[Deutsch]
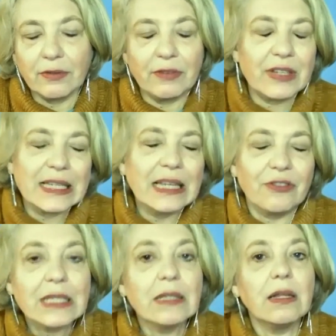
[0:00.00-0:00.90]
wenn wir es nicht
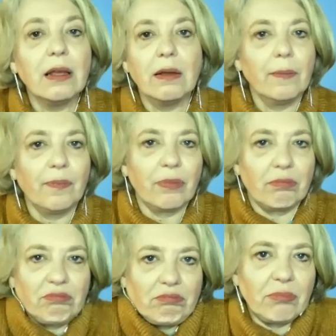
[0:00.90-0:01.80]
wissen,
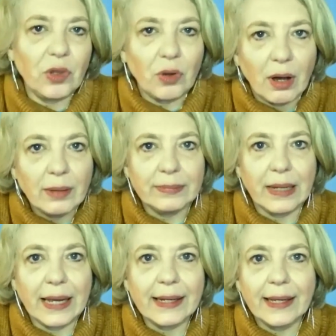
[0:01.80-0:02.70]
ja,
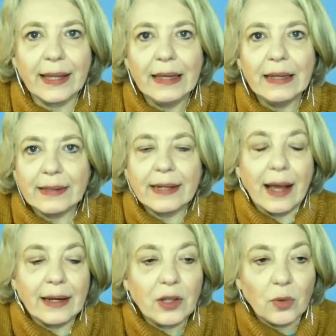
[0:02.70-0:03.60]
eigentlich dann
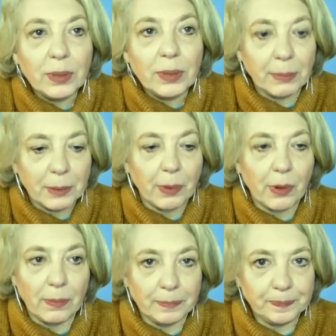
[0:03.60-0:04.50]
gar nicht unbedingt
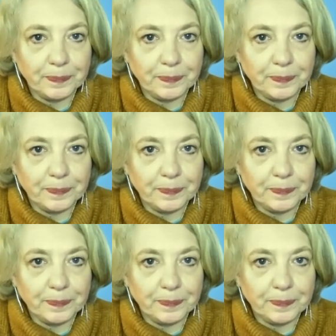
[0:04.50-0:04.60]
mitbekommen.